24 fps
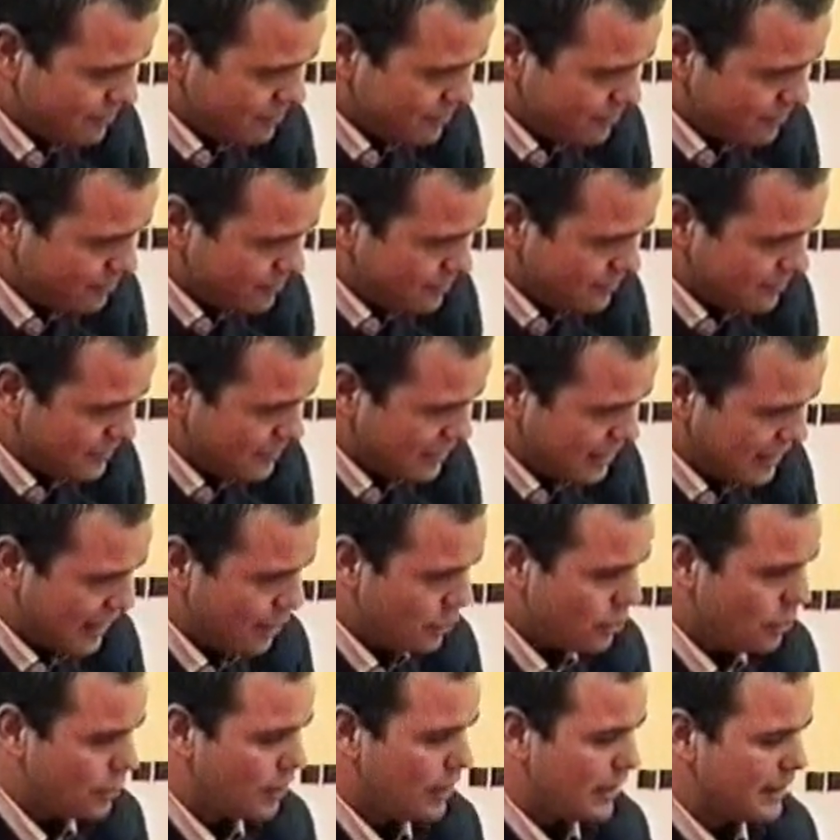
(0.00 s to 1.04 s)
mm,
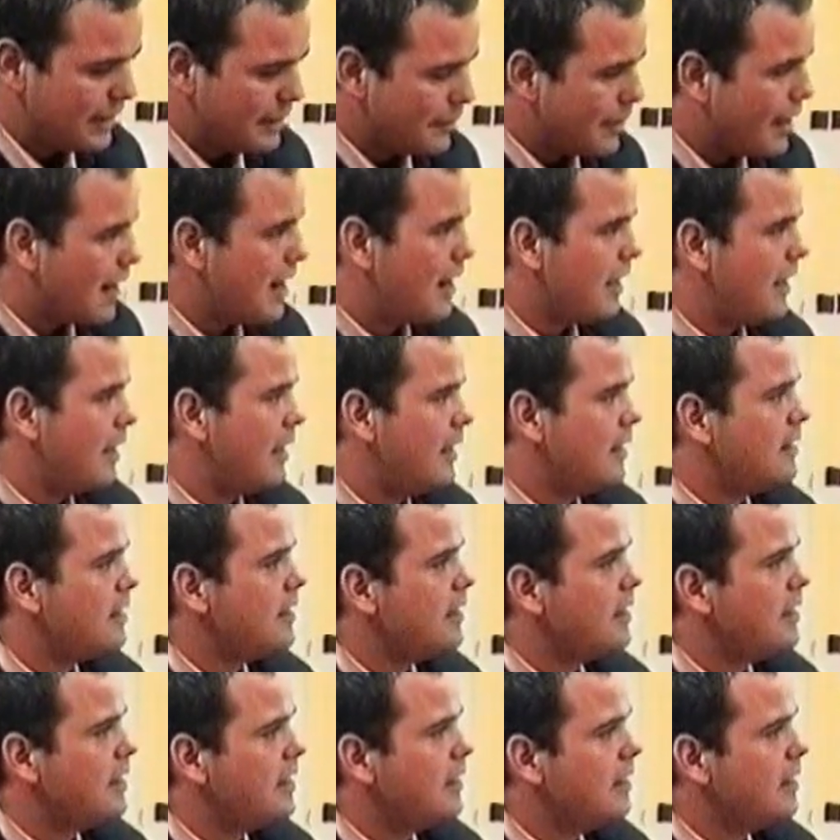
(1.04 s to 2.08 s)
quiero animar a la
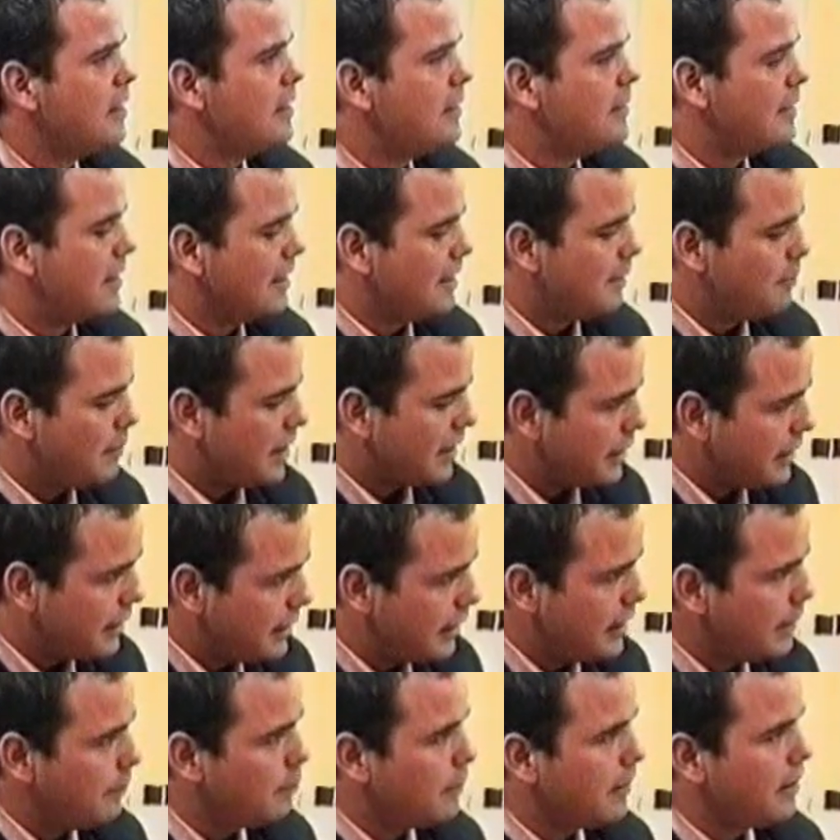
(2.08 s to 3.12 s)
gente y que
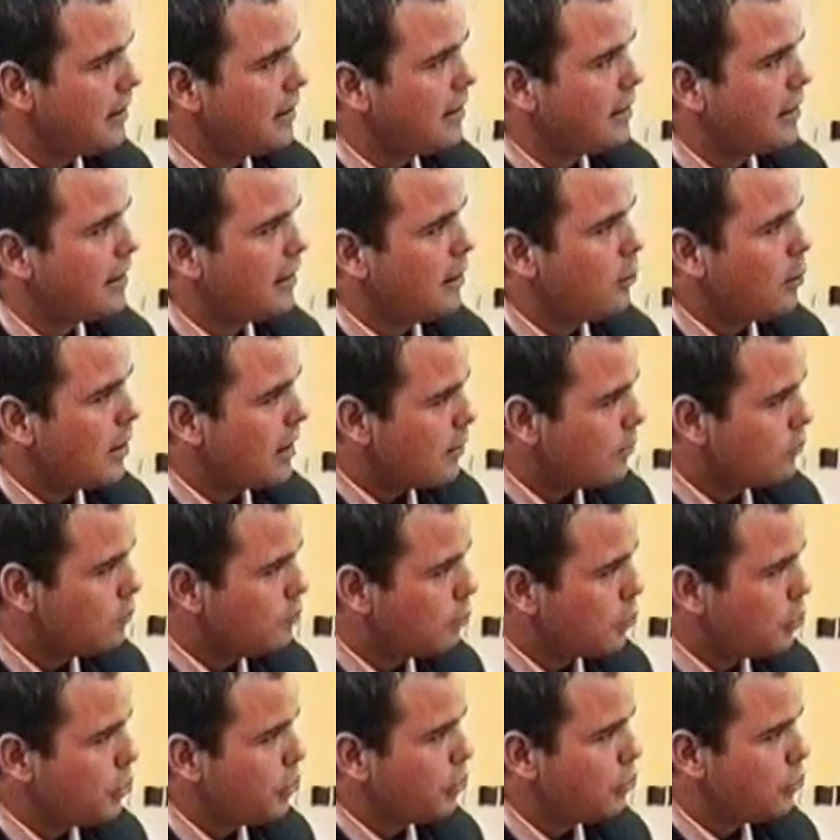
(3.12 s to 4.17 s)
participen, que lo hagan un
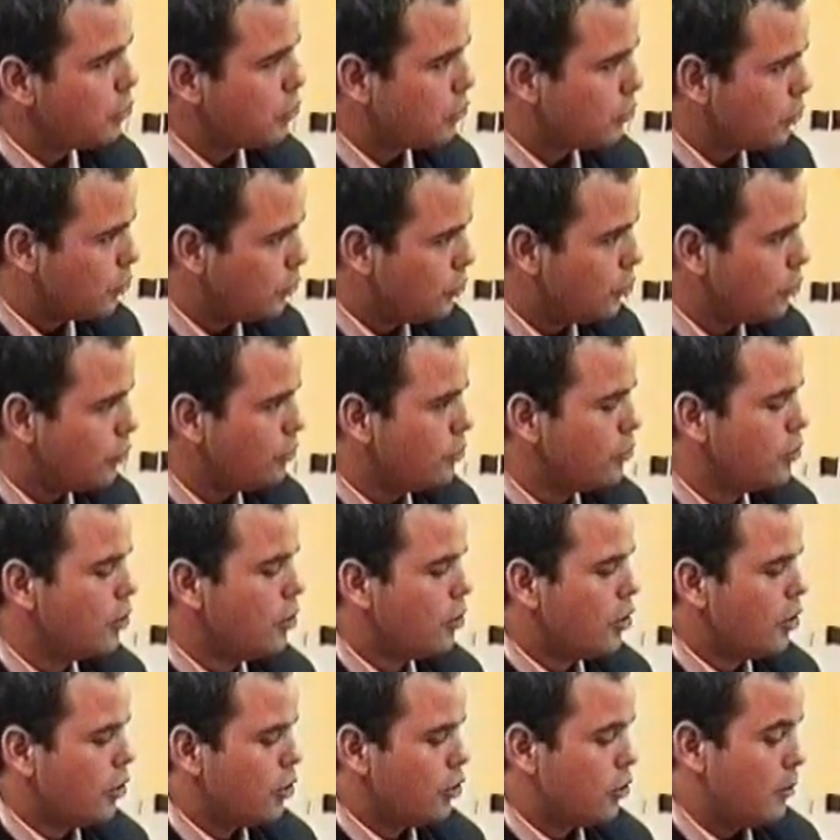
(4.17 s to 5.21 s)
proyecto suyo
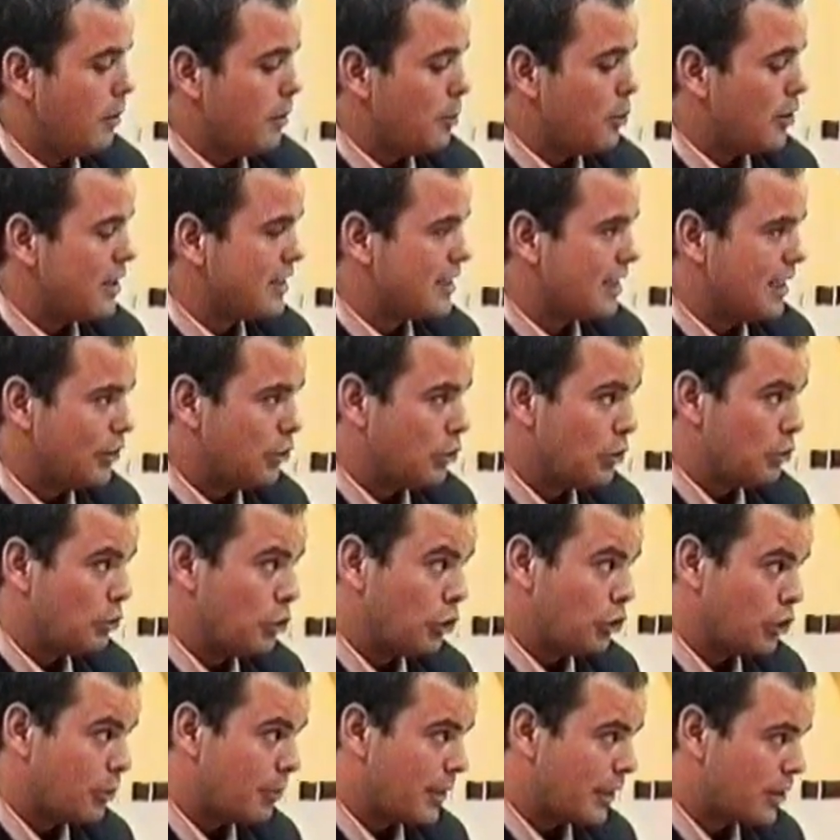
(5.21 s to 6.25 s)
lo mismo que San Antonio,
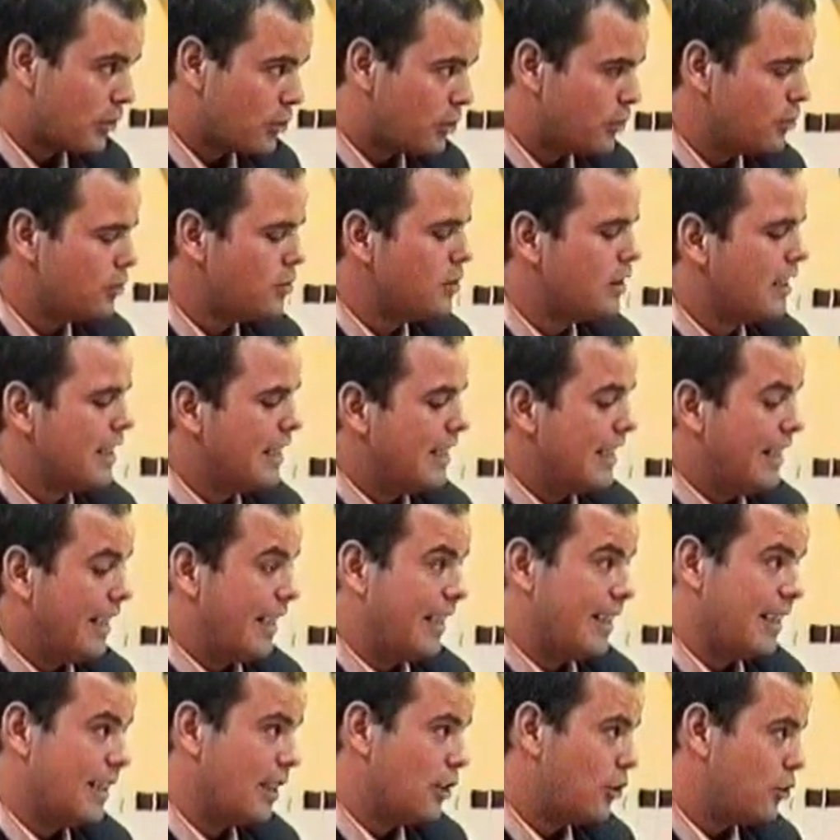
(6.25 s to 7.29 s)
nuestro patrón, y
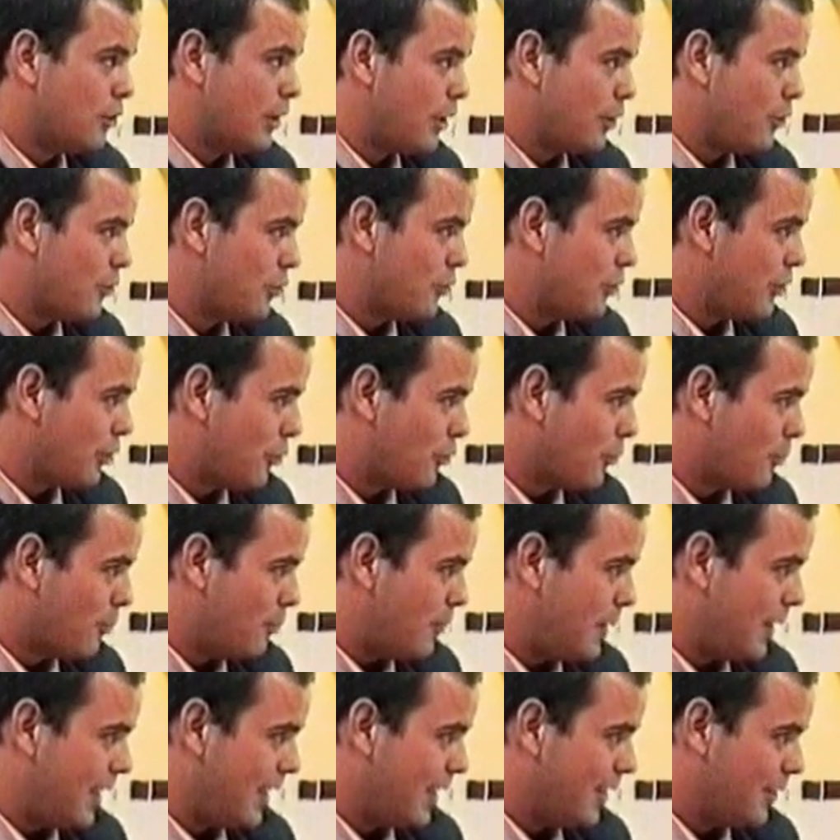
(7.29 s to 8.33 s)
500 años no se
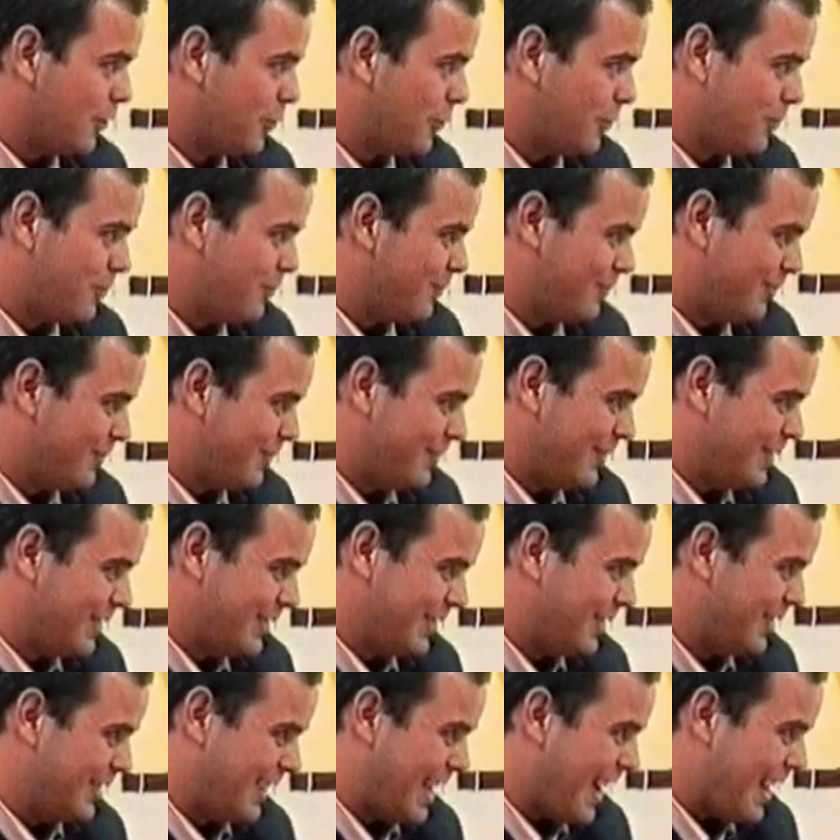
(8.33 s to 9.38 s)
cumplen
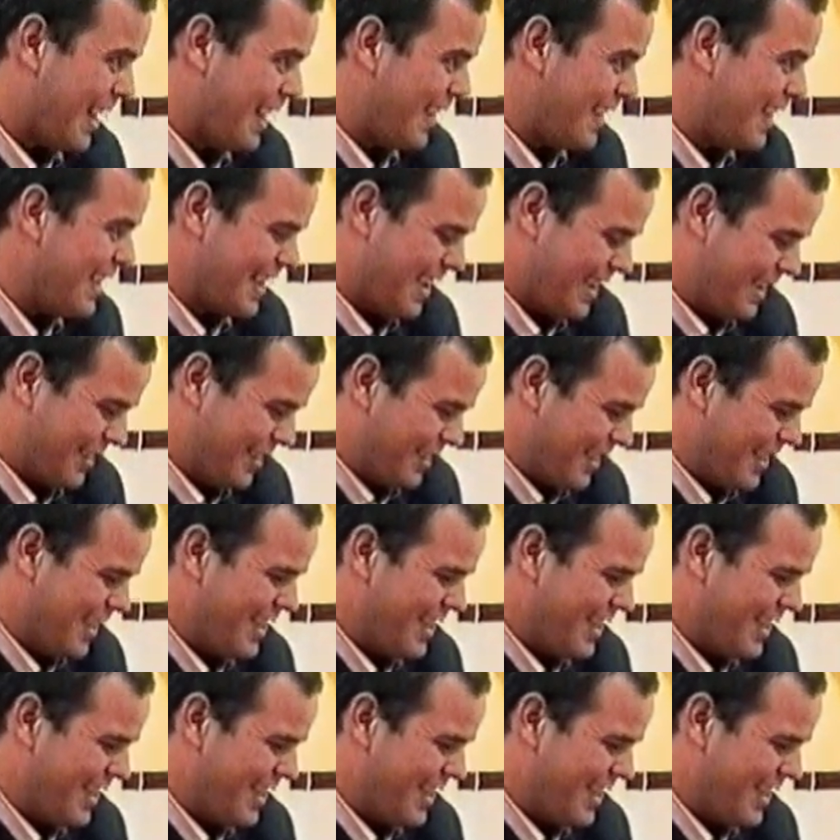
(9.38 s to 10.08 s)
cada día.